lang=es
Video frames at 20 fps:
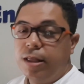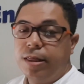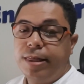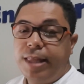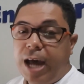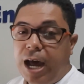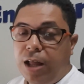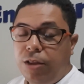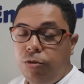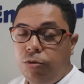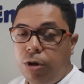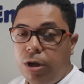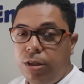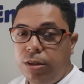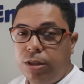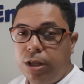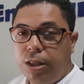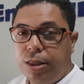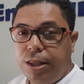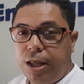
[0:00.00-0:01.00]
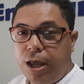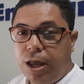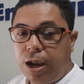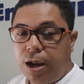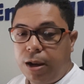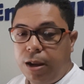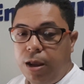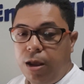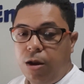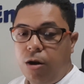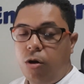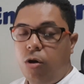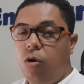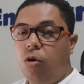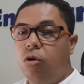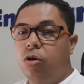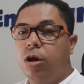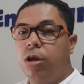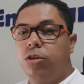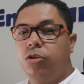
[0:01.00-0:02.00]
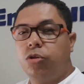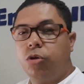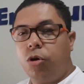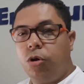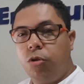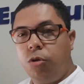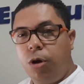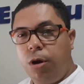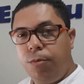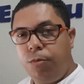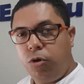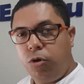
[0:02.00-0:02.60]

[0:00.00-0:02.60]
dando a entender lo que todo el